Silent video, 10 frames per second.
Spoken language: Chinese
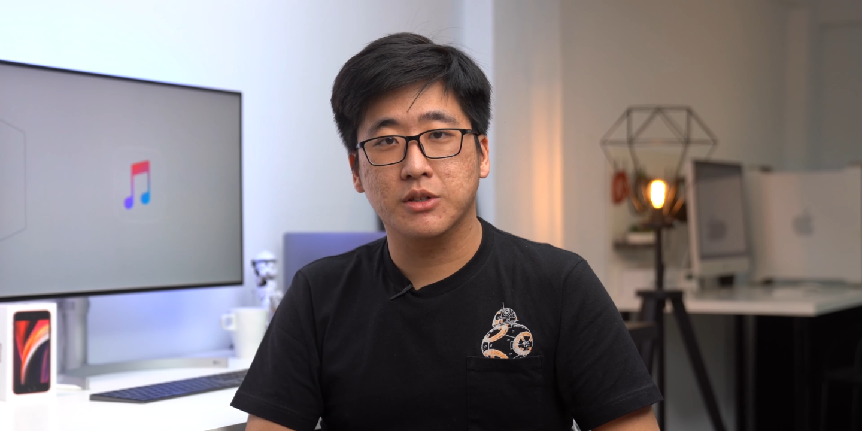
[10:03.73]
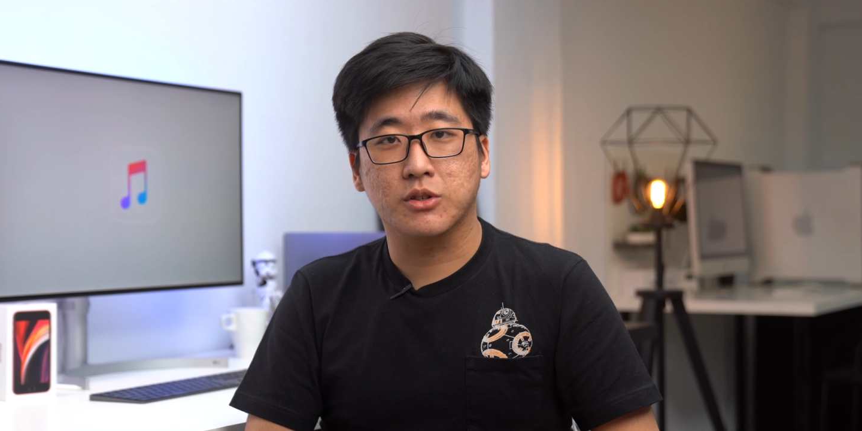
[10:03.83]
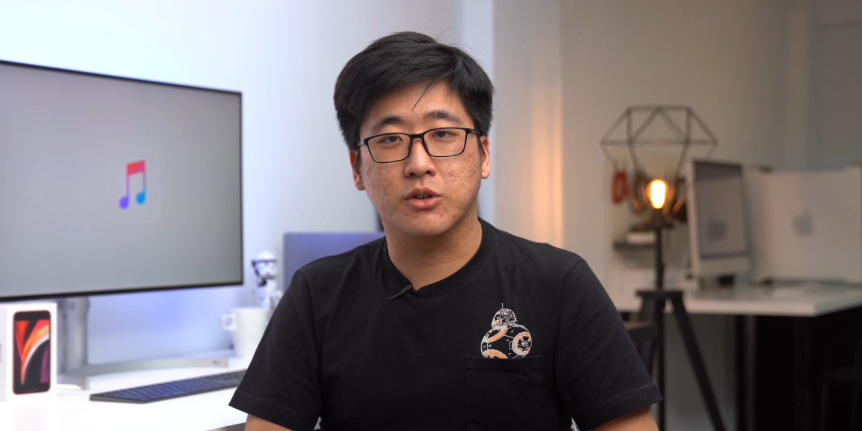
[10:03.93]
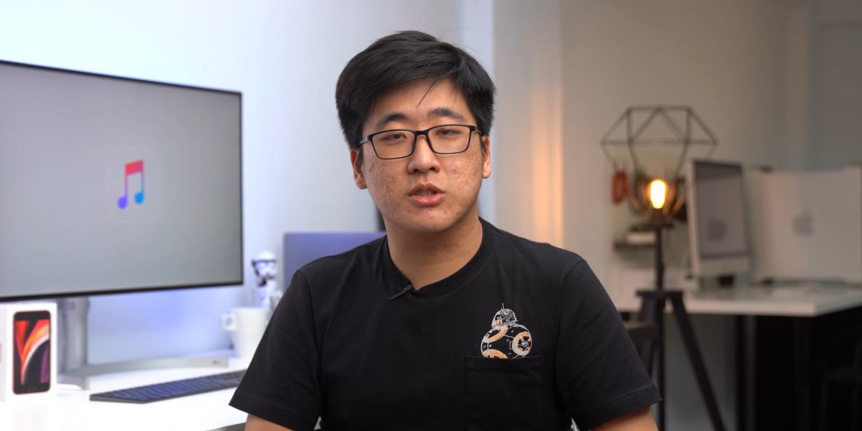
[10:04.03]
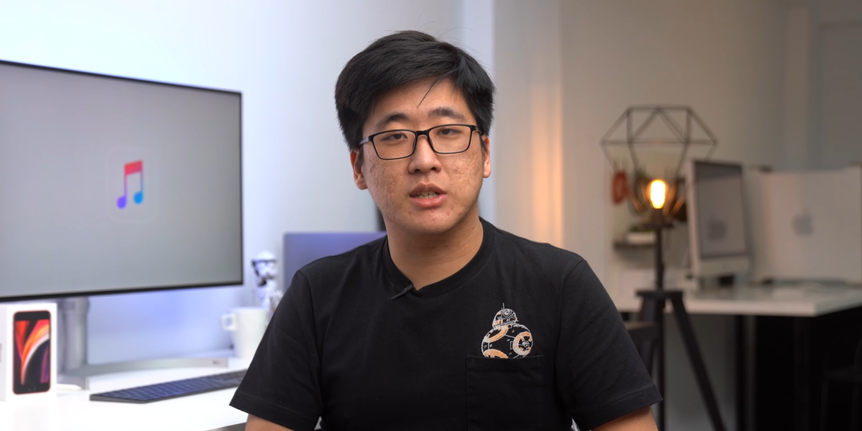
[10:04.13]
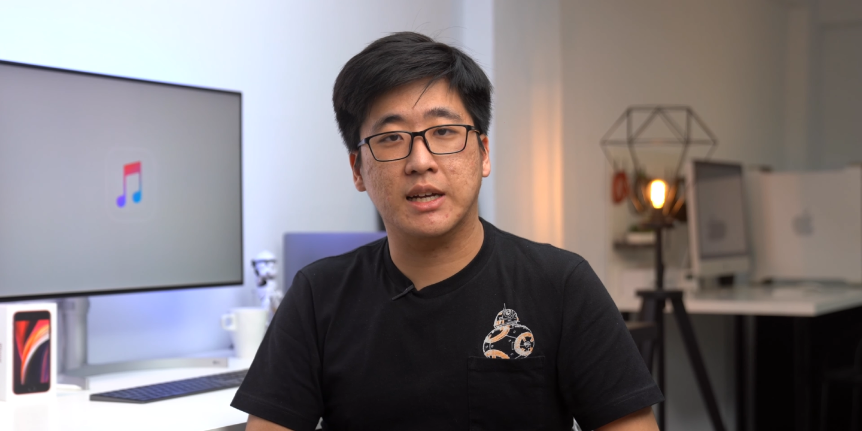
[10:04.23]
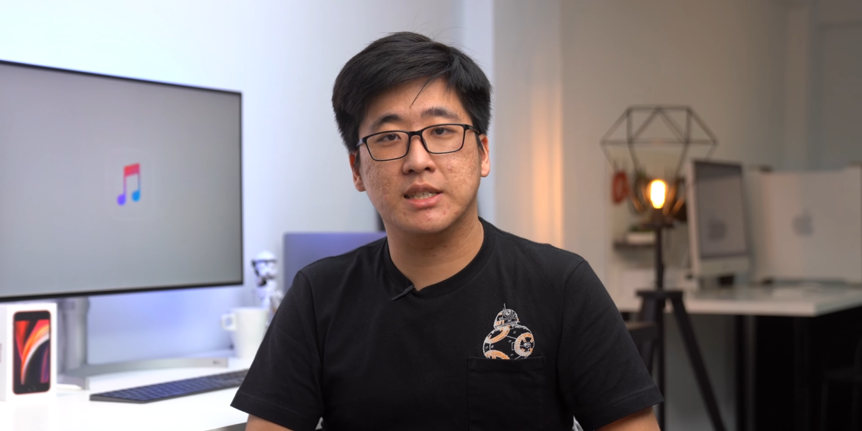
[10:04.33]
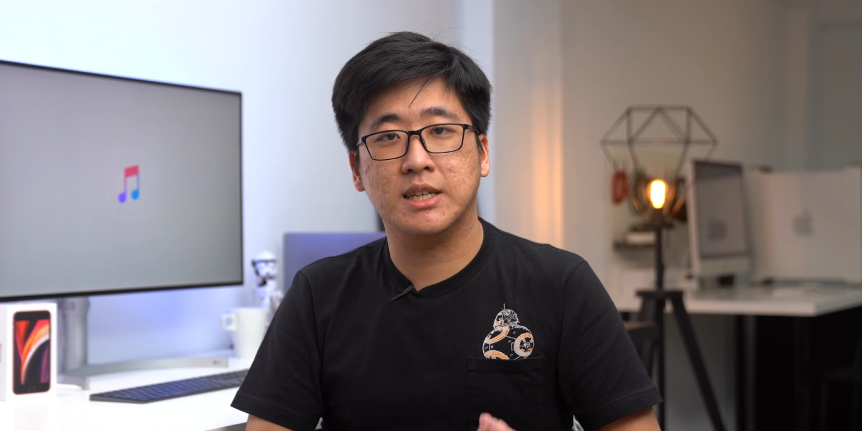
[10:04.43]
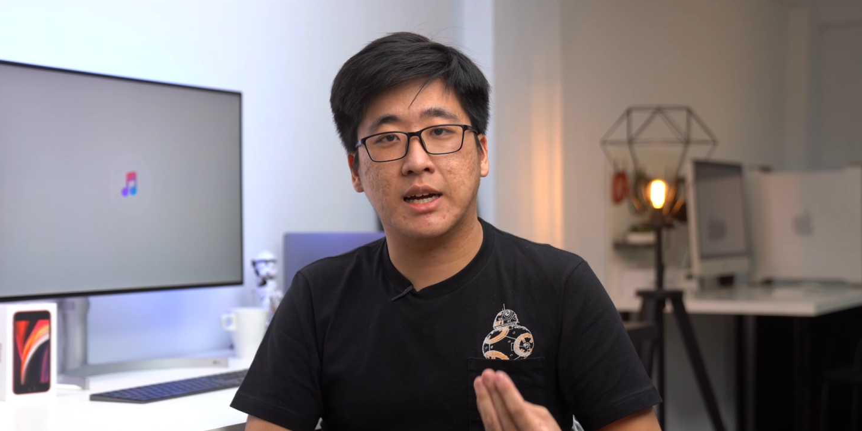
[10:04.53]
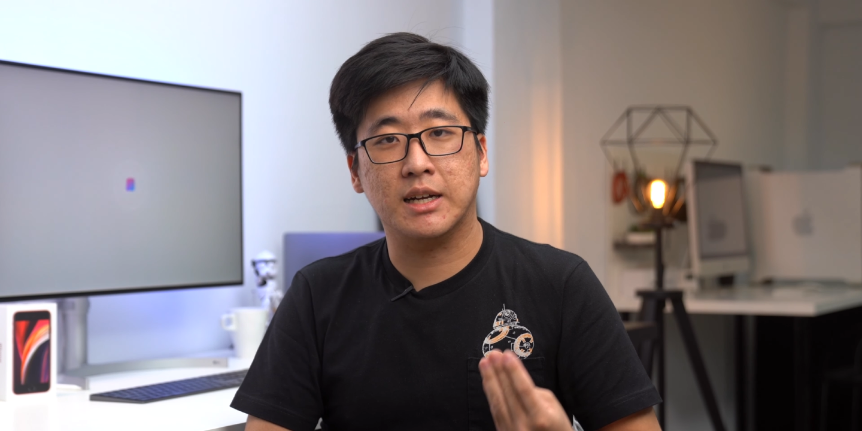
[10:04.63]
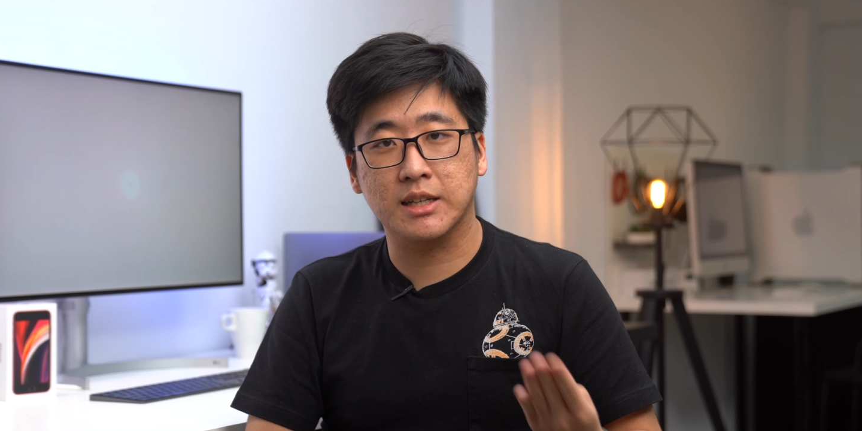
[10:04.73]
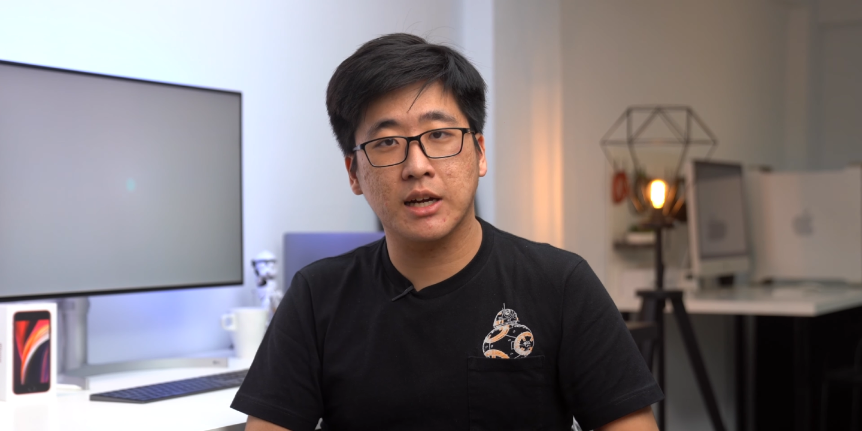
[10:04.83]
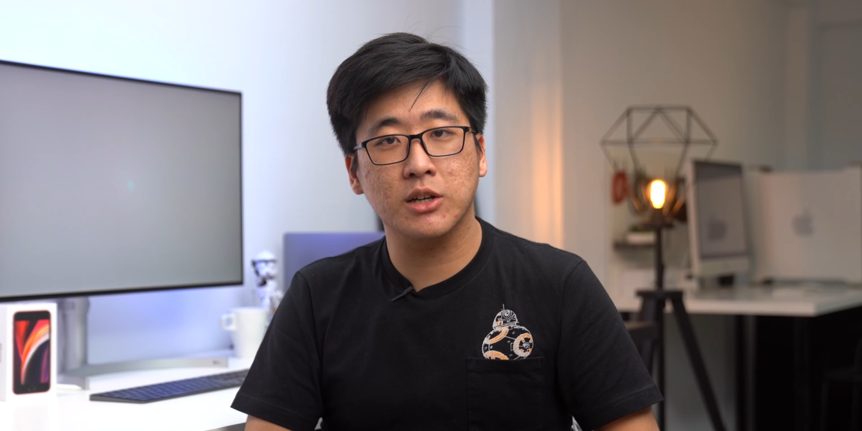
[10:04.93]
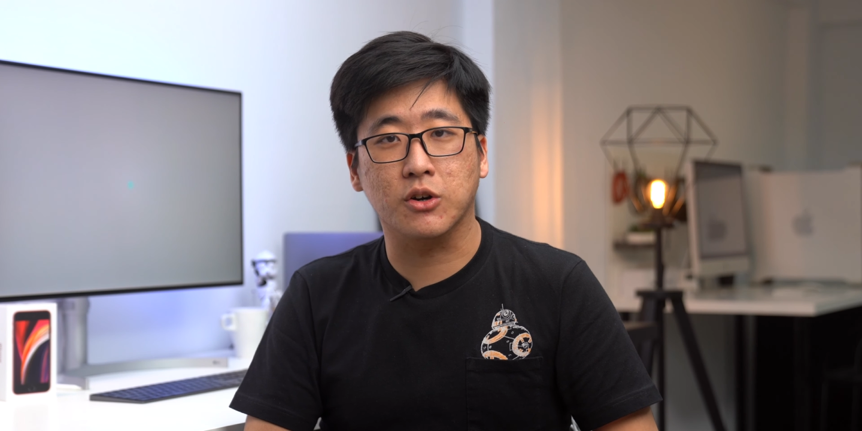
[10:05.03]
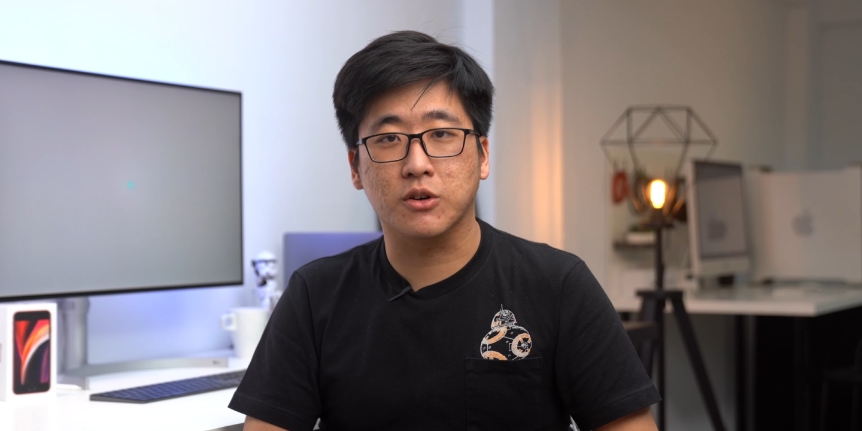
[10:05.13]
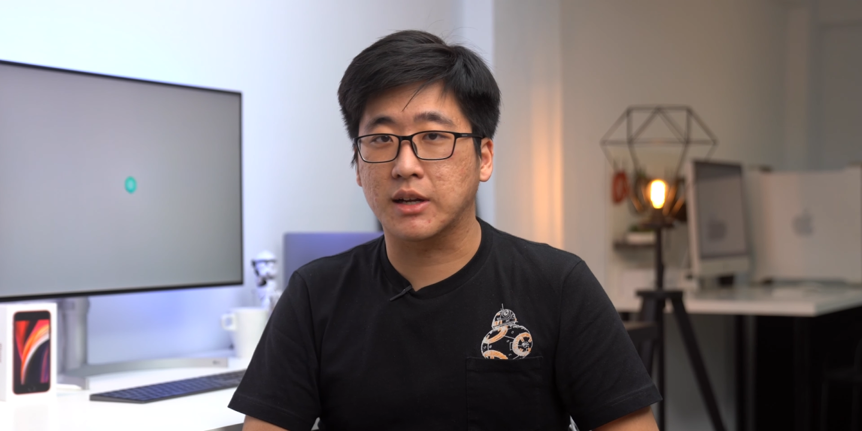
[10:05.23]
同时按下铃铛钮